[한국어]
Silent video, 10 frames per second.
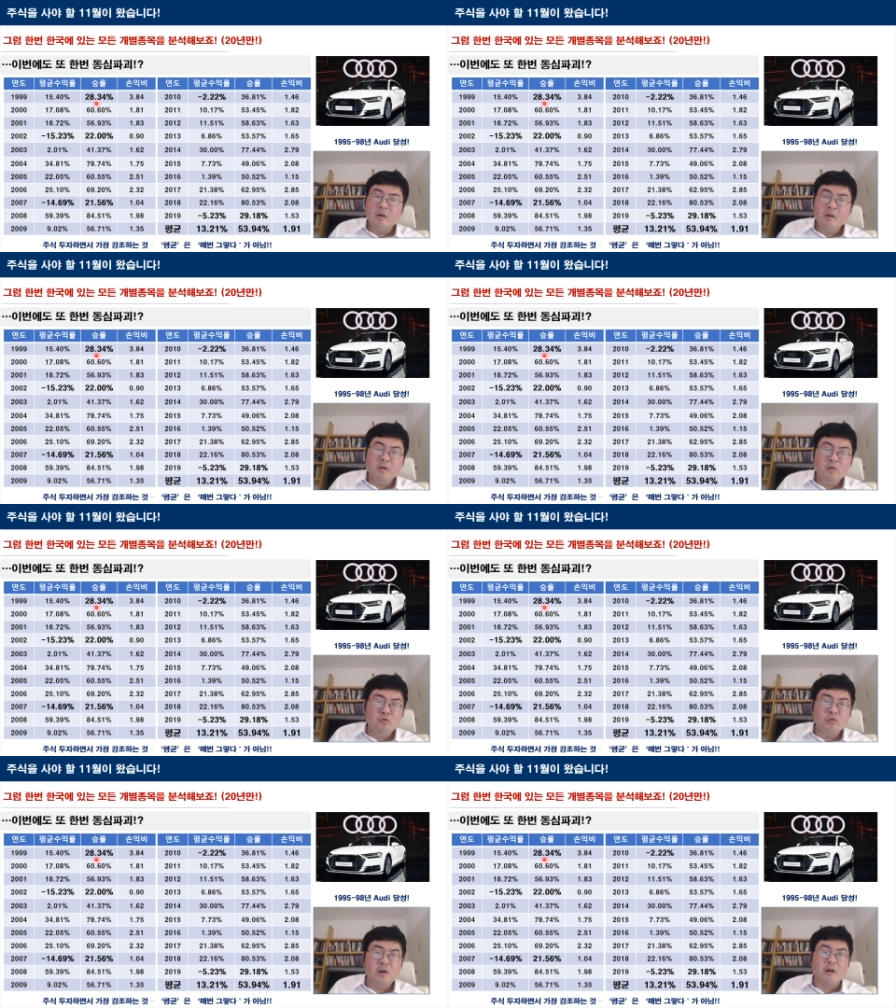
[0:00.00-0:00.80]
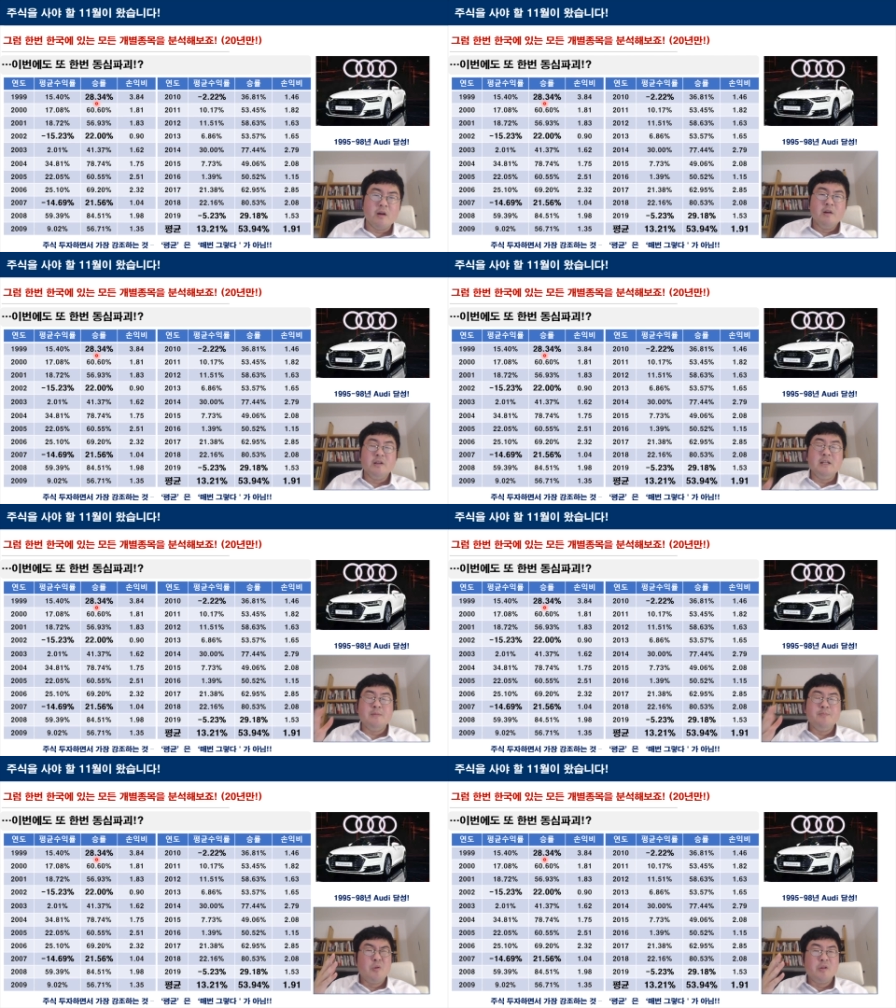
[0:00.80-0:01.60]
승률이
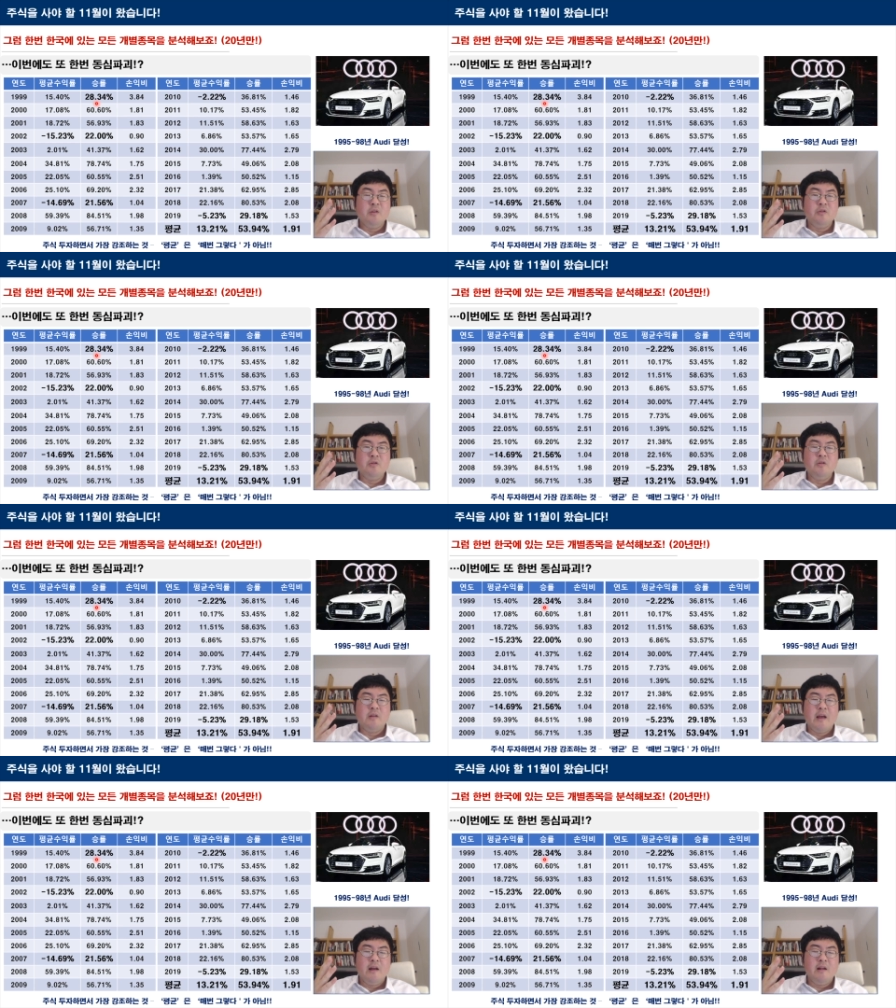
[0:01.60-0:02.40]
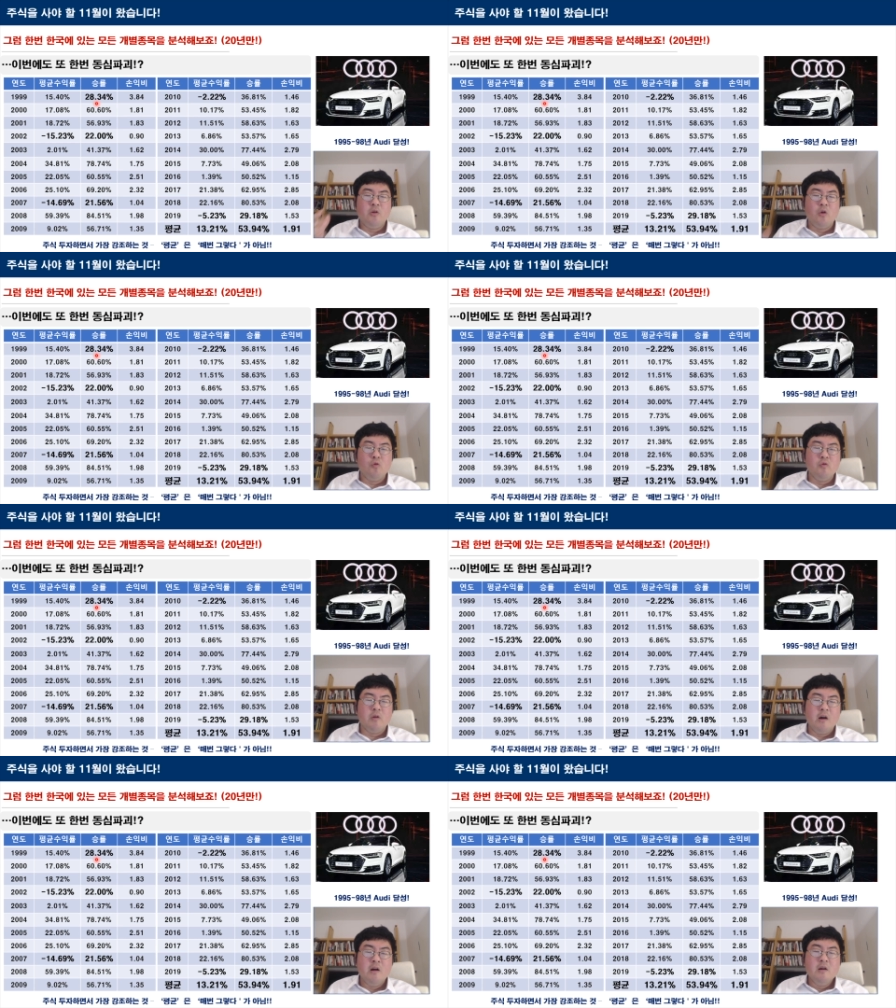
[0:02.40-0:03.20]
20%대일
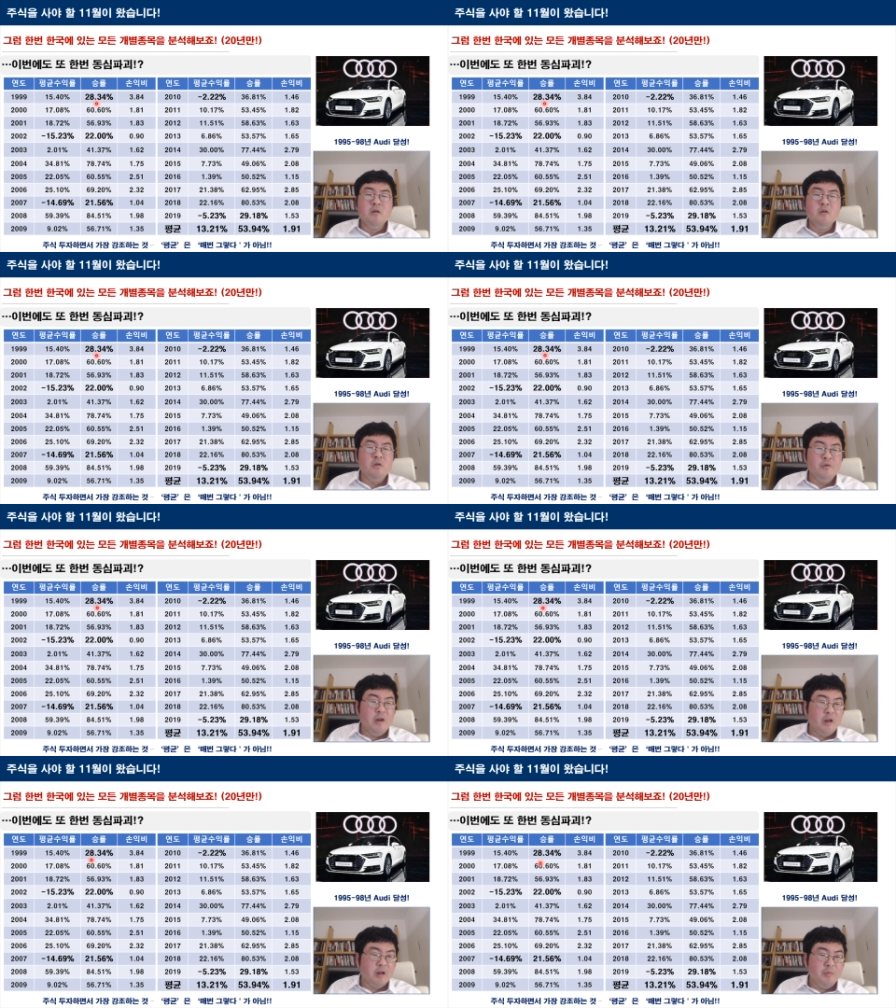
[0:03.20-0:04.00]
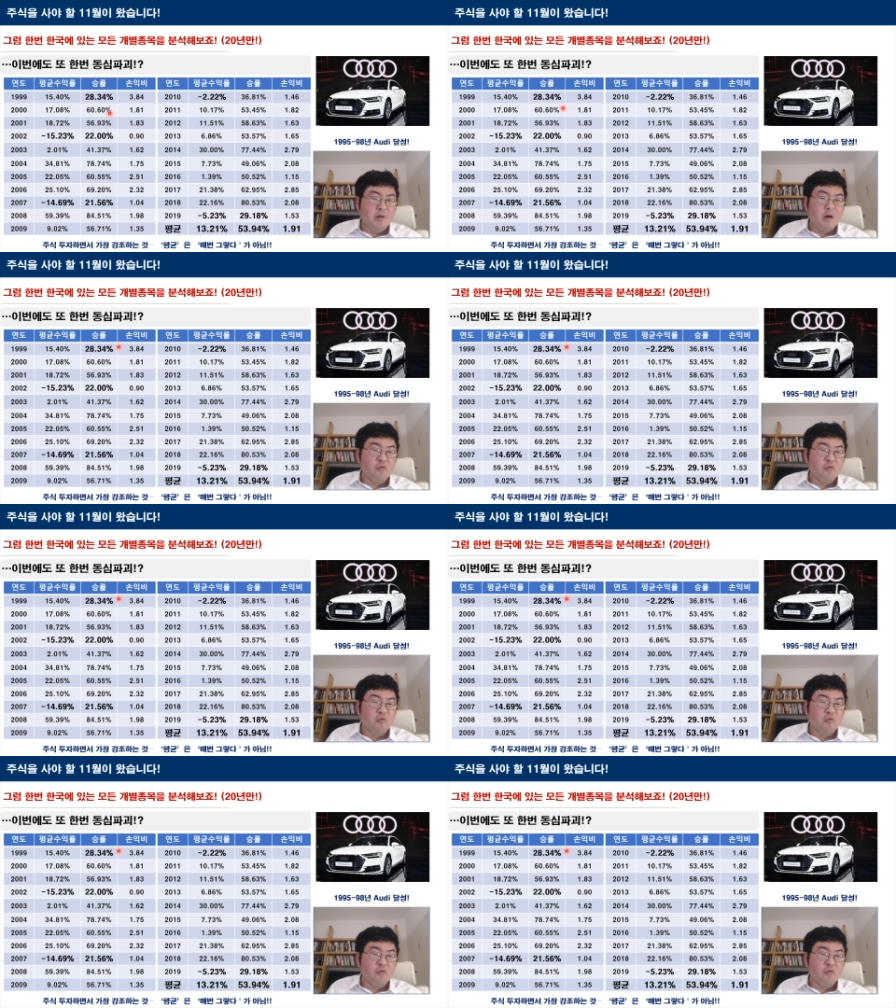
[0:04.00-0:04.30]
경우가 은근히 있습니다.